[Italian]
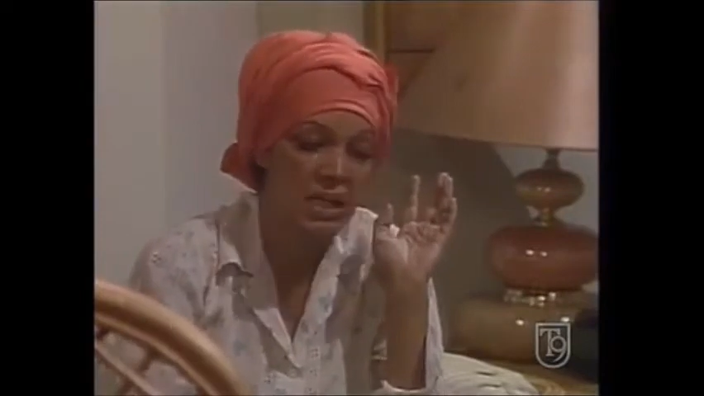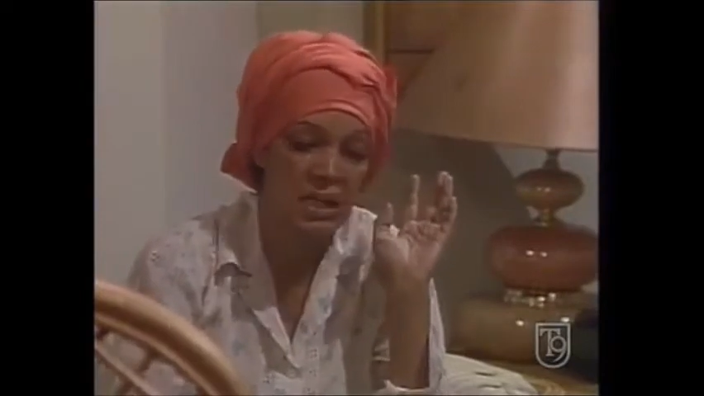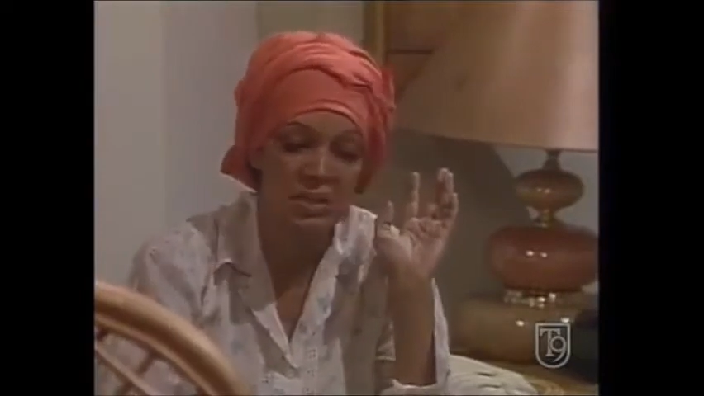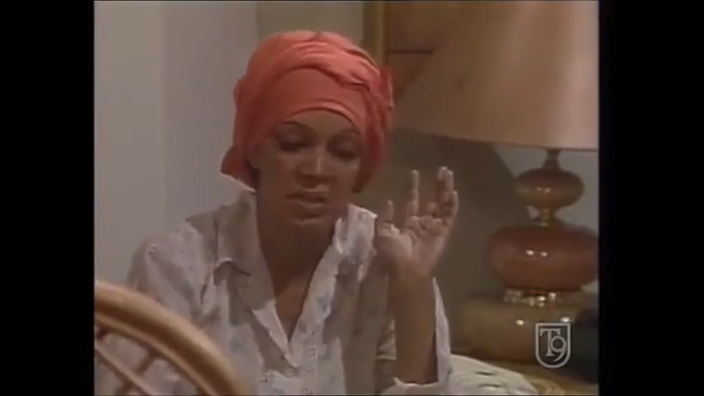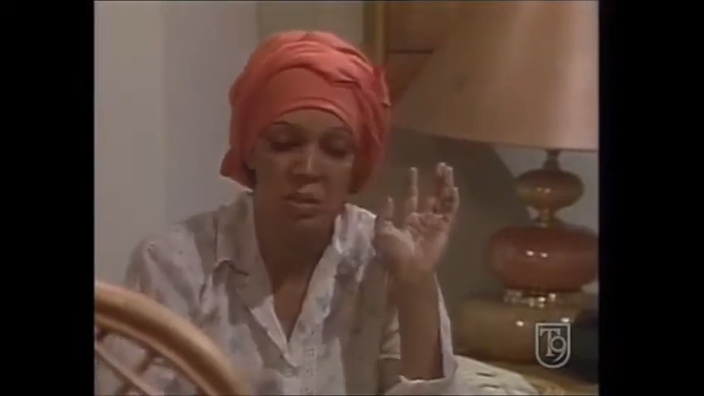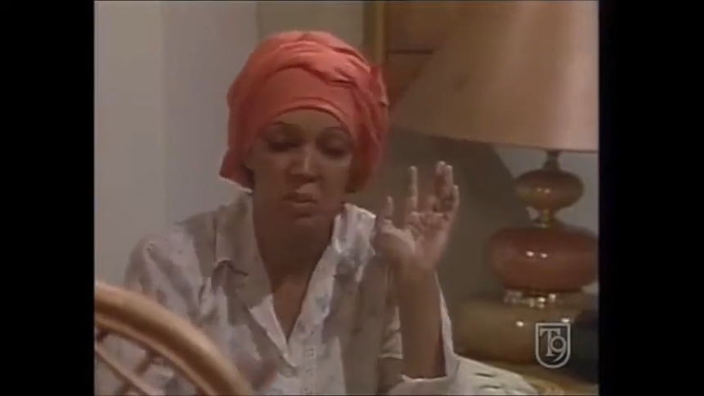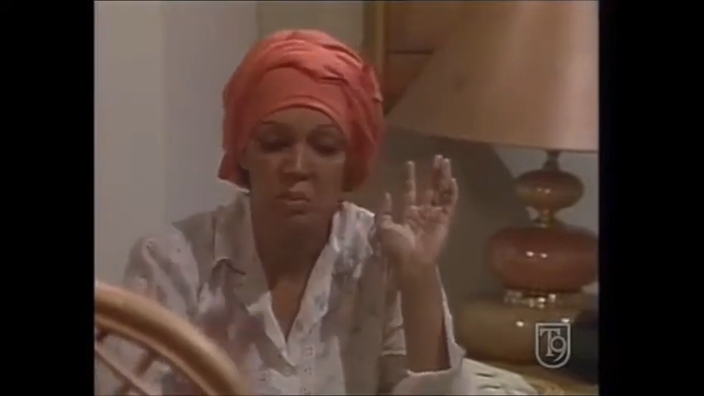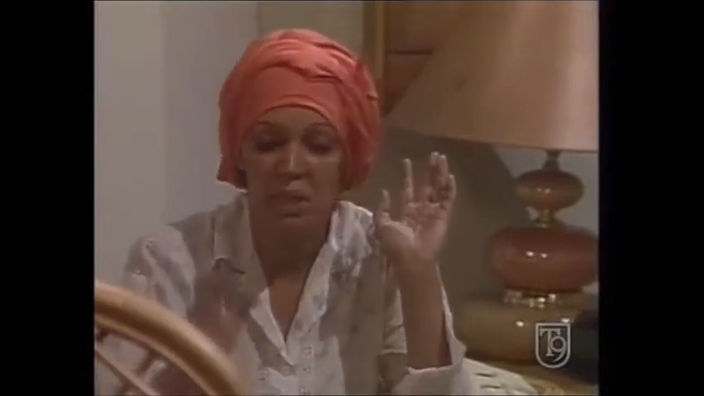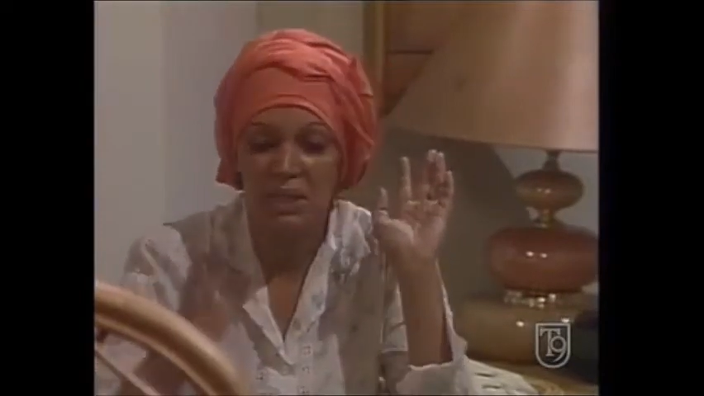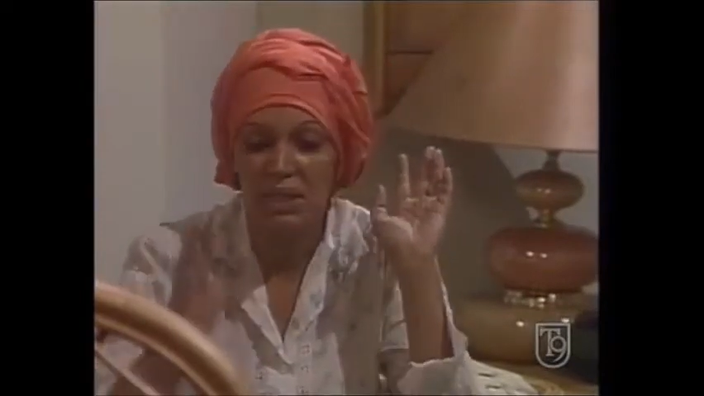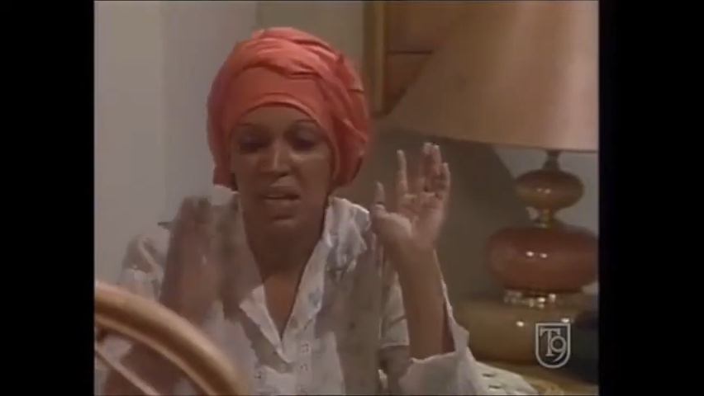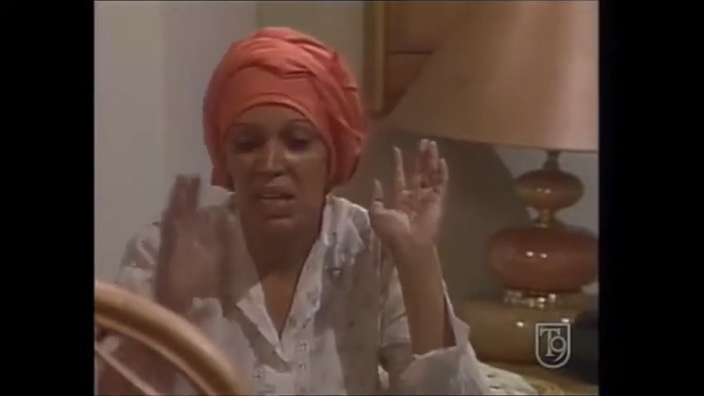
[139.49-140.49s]
Quel signore
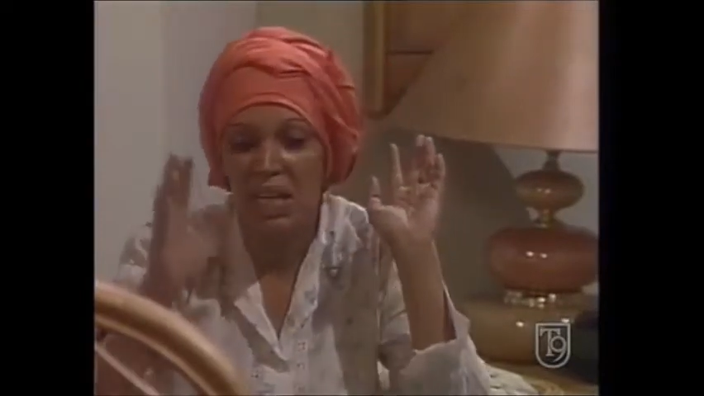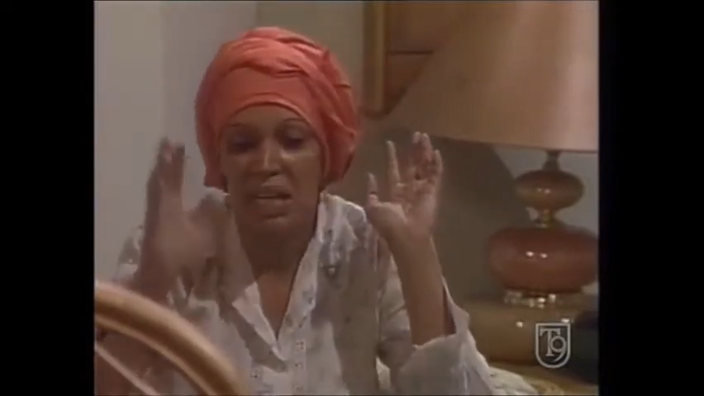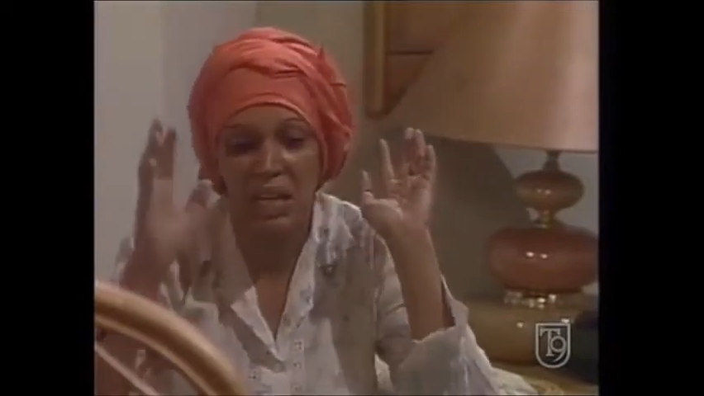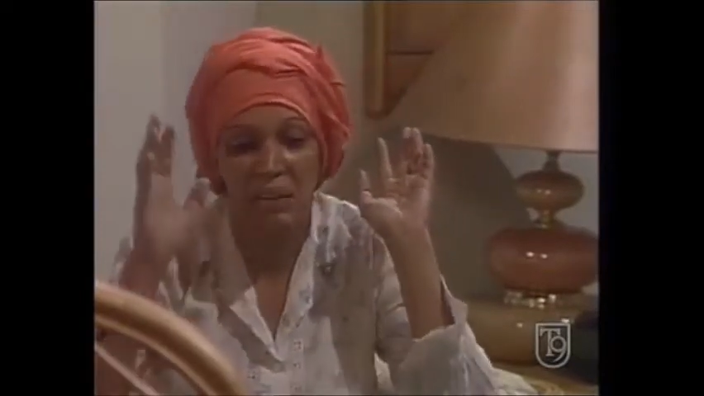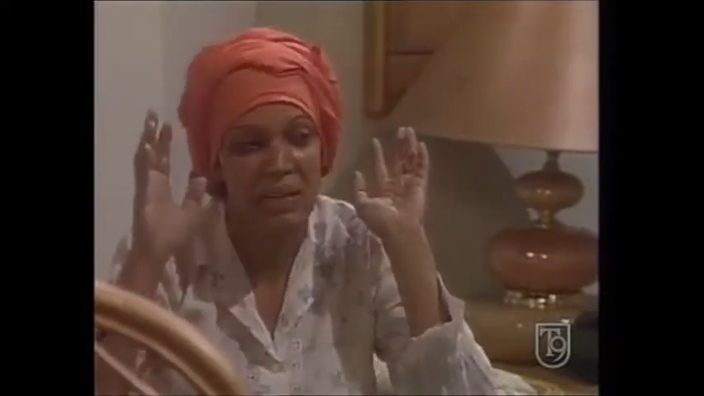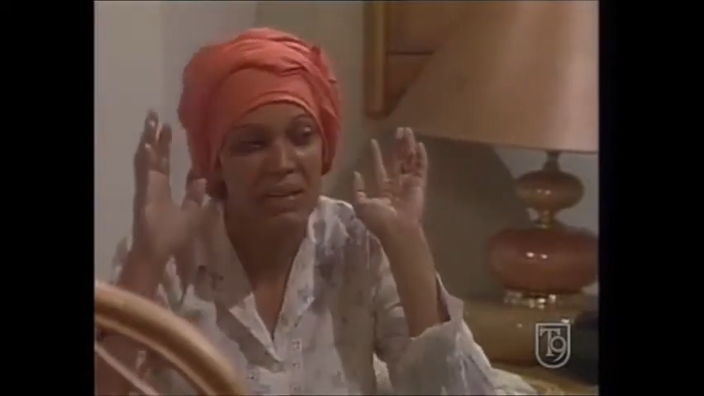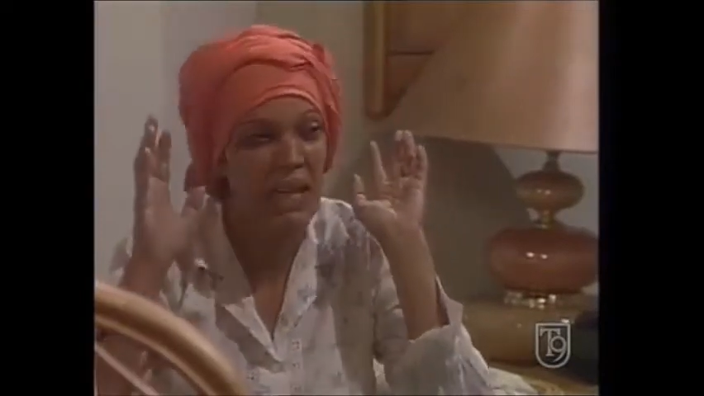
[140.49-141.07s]
si tranquillizzava